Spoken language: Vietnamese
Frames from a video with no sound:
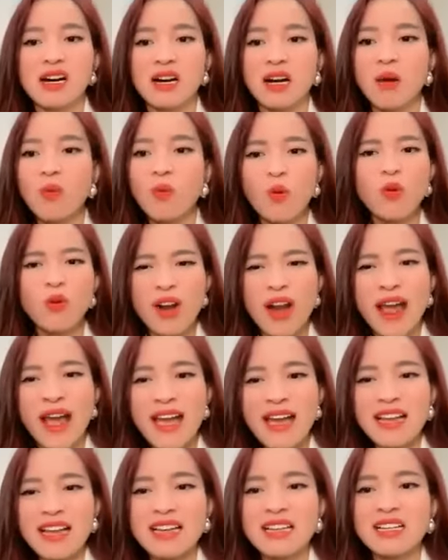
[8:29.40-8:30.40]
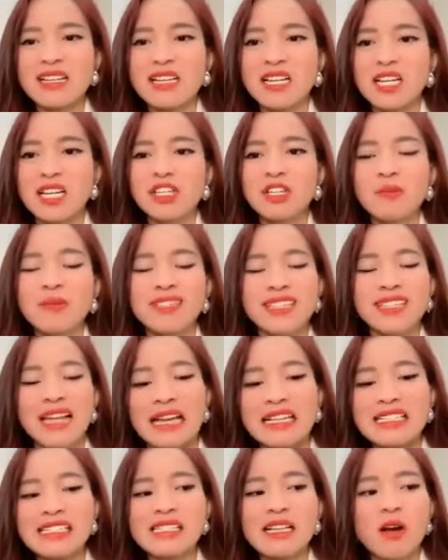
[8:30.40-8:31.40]
Không có ra. Nhưng mà
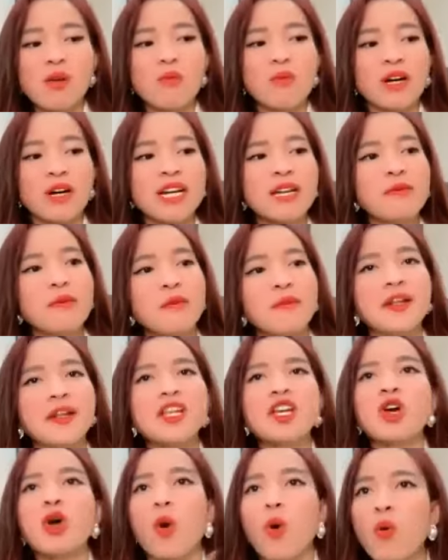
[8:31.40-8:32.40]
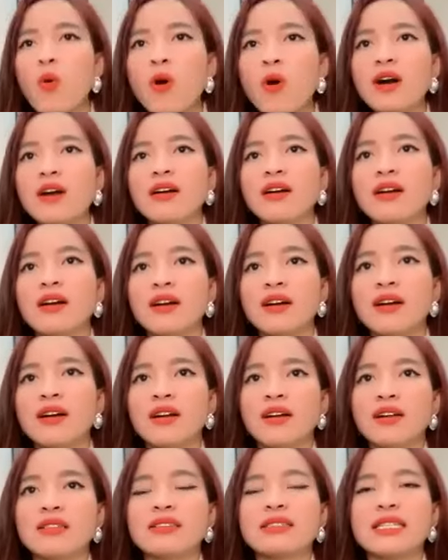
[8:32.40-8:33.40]
tại sao mà khi mà mình đi ngủ
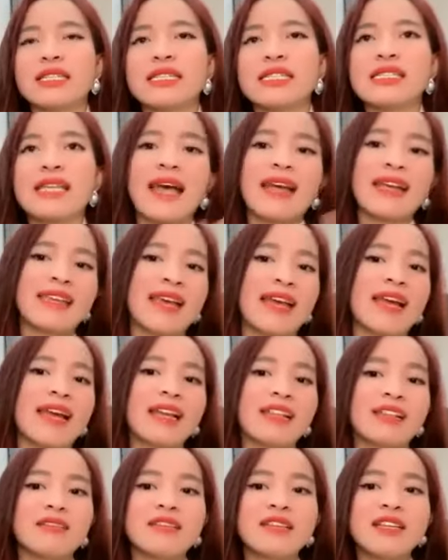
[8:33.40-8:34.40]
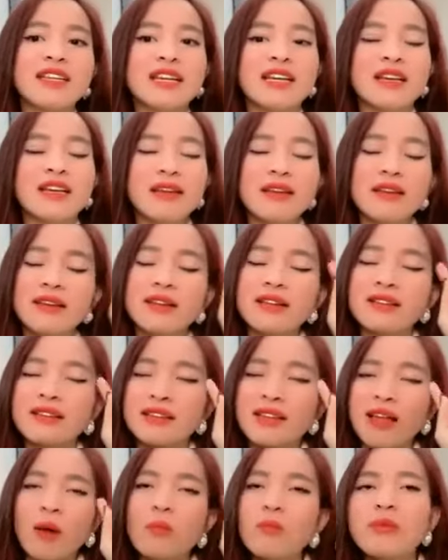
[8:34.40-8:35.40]
thì sáng dậy cái tự nhiên cái
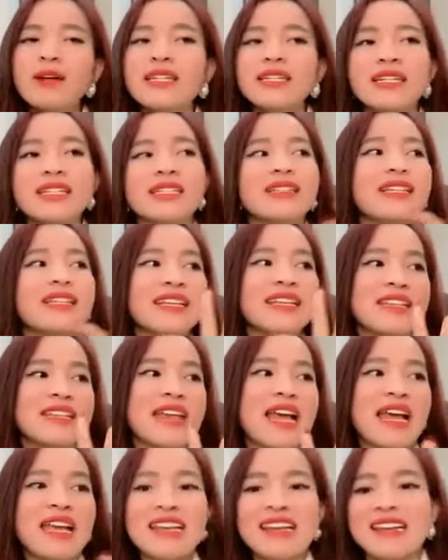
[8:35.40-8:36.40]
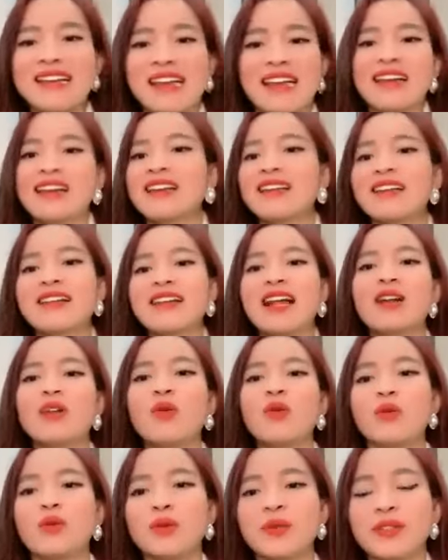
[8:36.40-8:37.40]
thông minh, cái tự nhiên giải cái rẹt cái nó ra
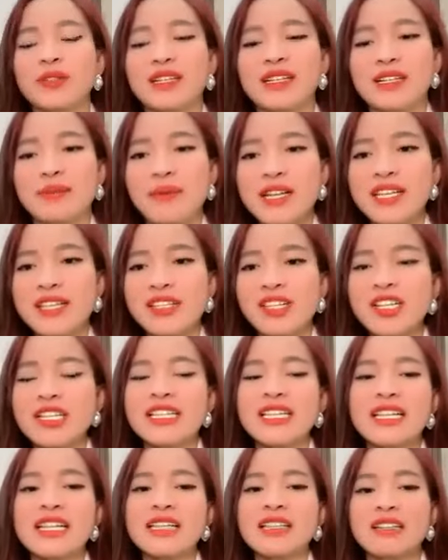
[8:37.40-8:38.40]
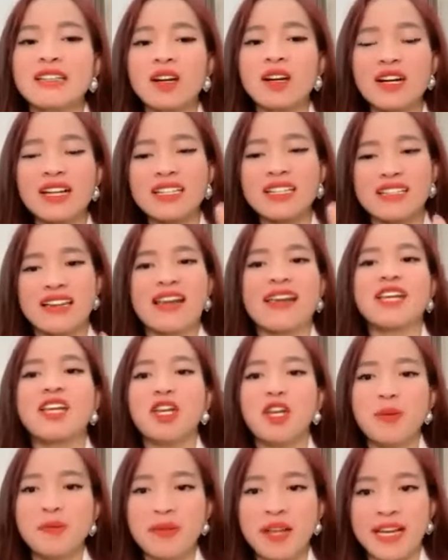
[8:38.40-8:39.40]
luôn. À, bao nhiêu số anh chị đã từng có cái trải
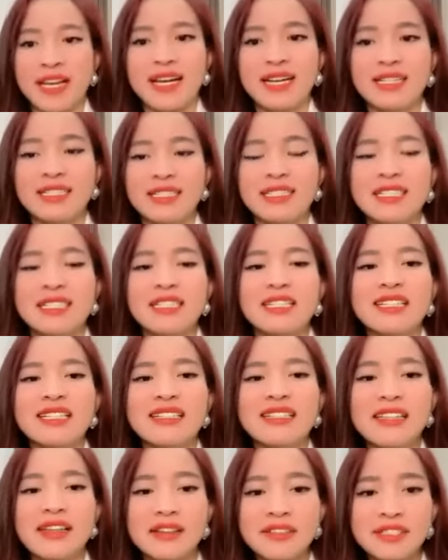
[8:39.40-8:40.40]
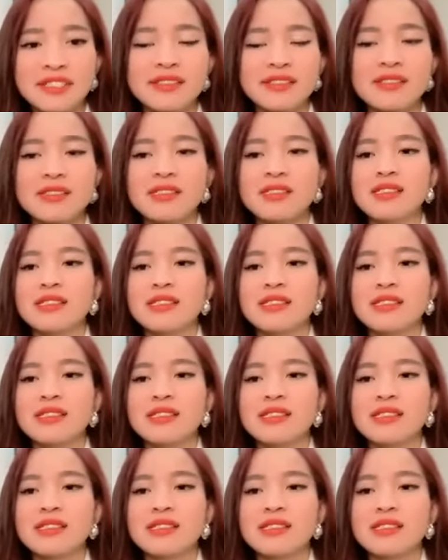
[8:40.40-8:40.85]
nghiệm này à? Yes.